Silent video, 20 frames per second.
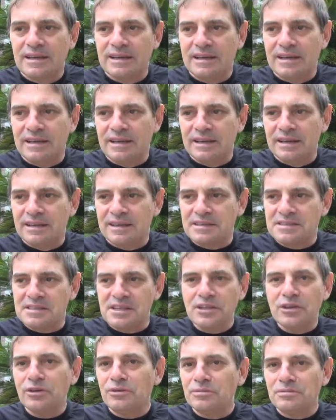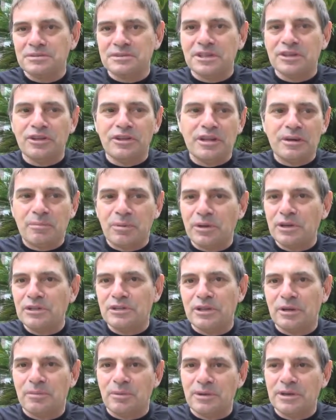Eh, se dio, se dio de a
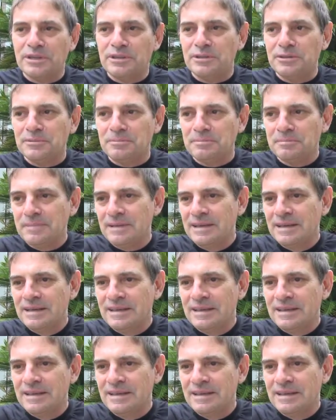poquito, de a poquito.